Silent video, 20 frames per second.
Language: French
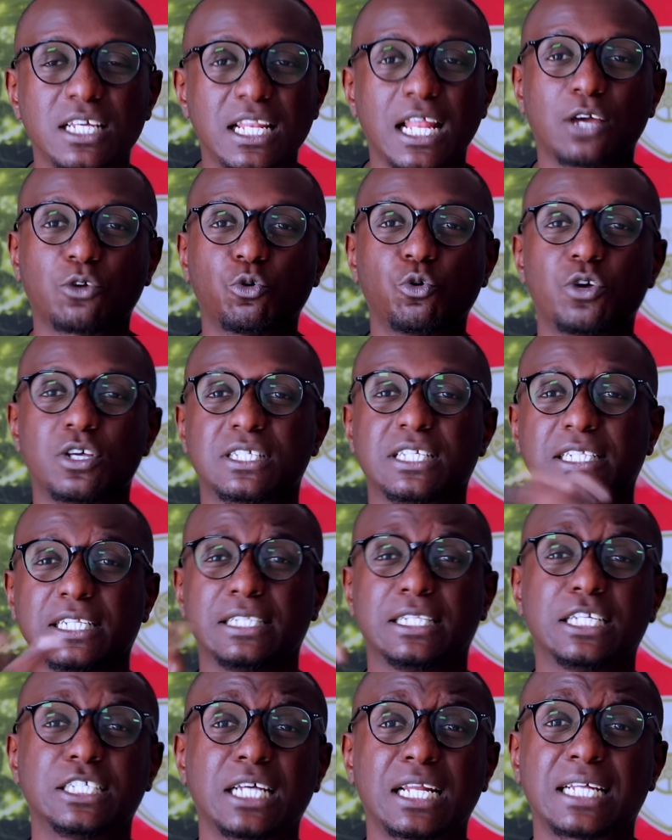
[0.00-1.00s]
Il a cru que c'était
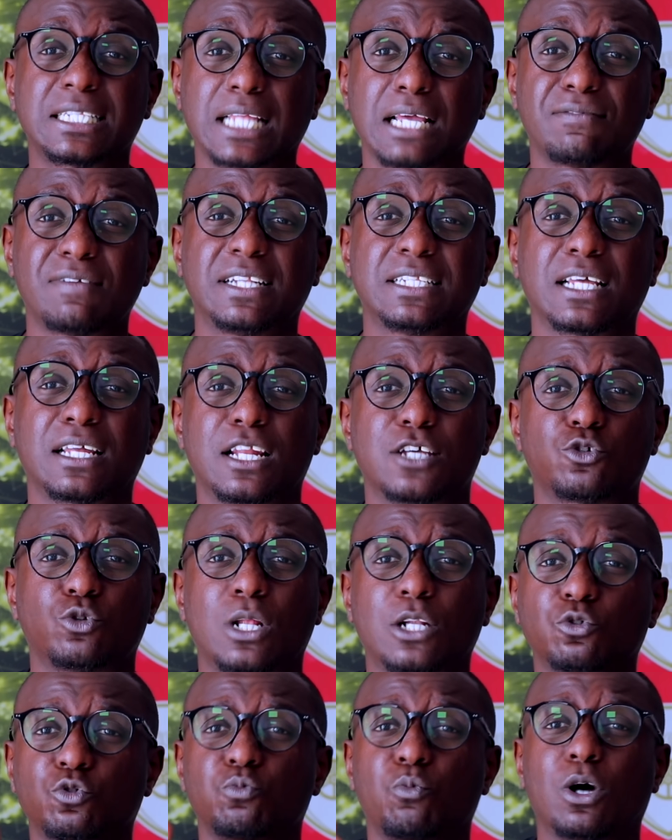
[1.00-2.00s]
déjà la trêve
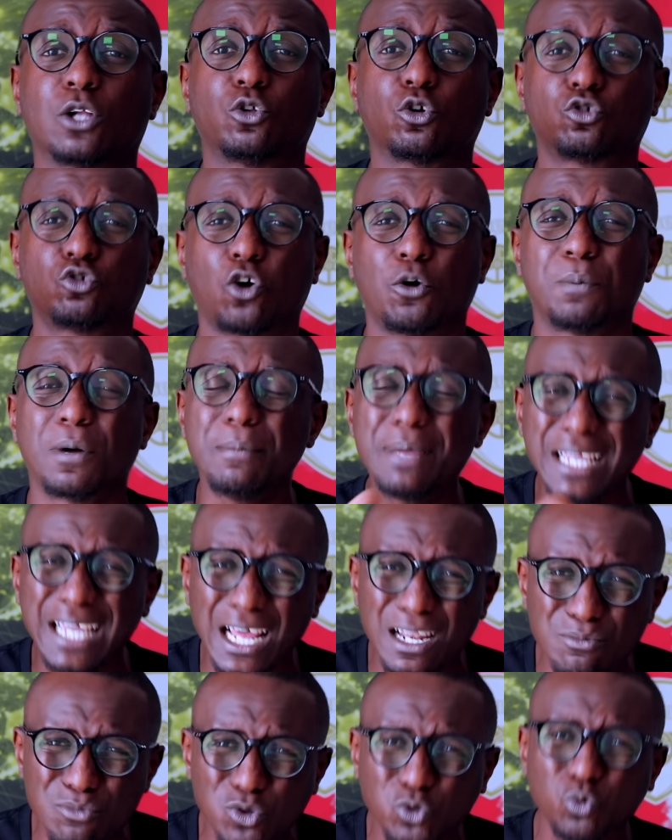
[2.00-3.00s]
internationale du mois d'octobre. Mais
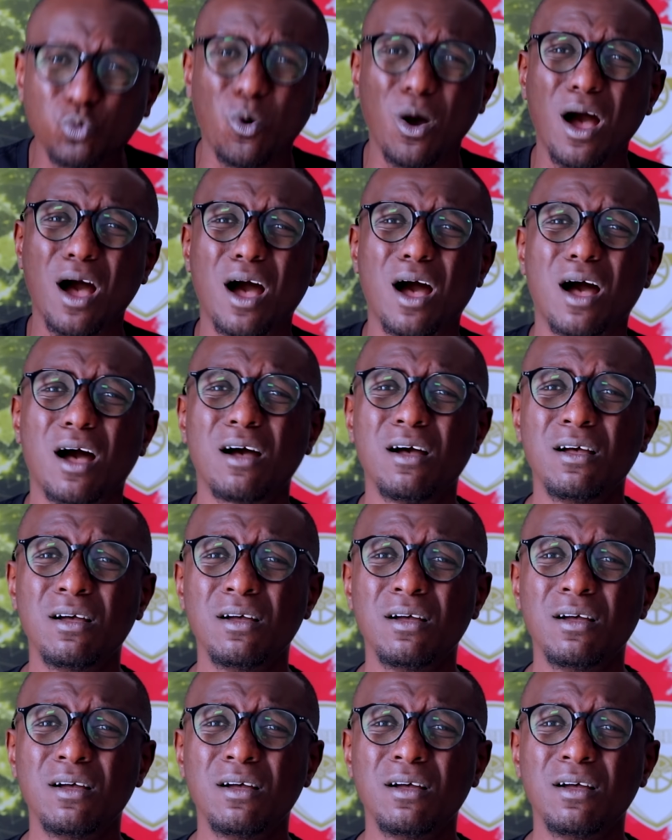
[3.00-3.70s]
calme-toi!